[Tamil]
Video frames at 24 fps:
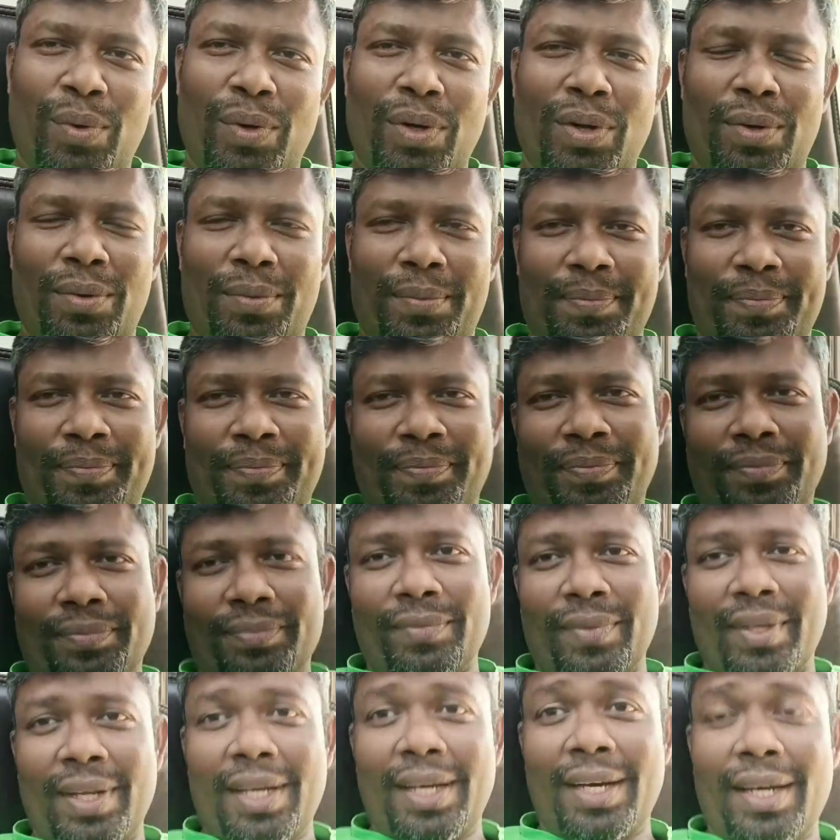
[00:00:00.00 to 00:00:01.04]
போடணும்
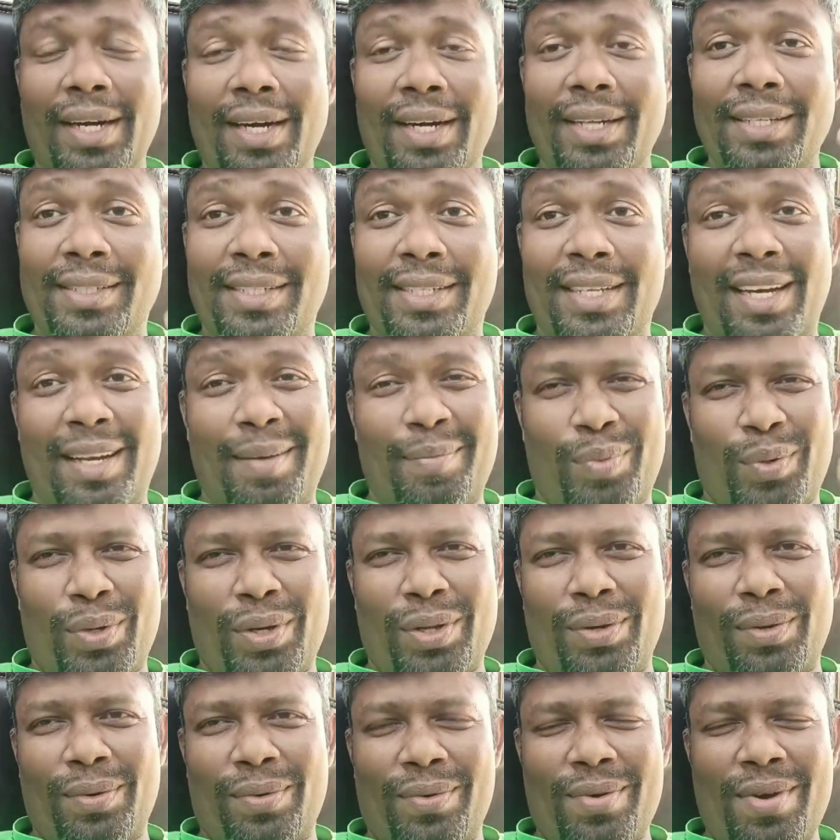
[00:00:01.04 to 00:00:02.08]
ரிஸ்கில்
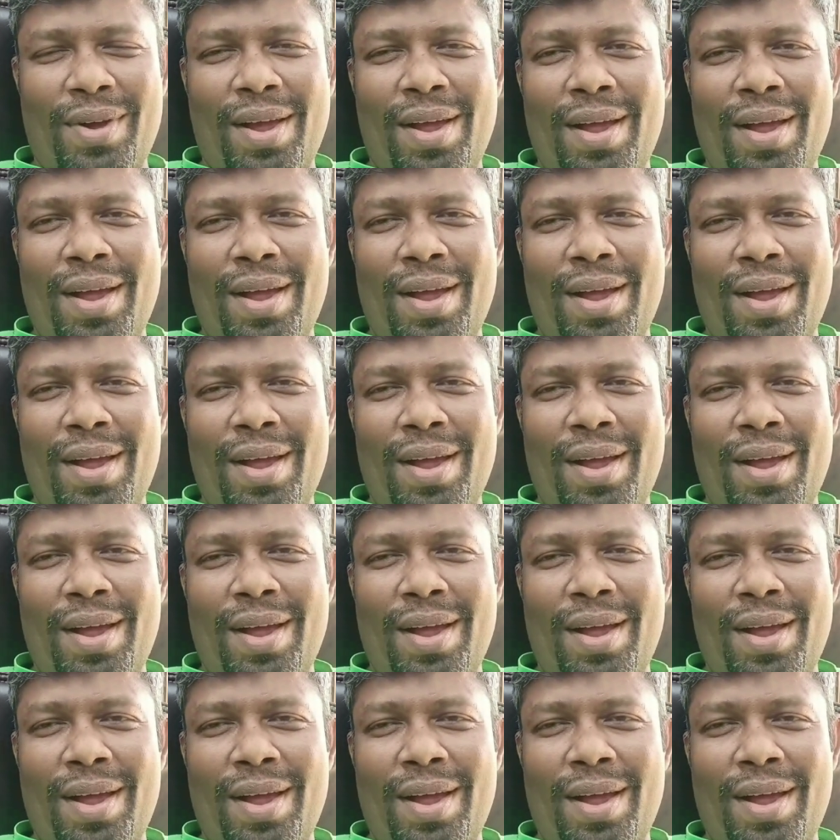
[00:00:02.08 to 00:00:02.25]
போடணும்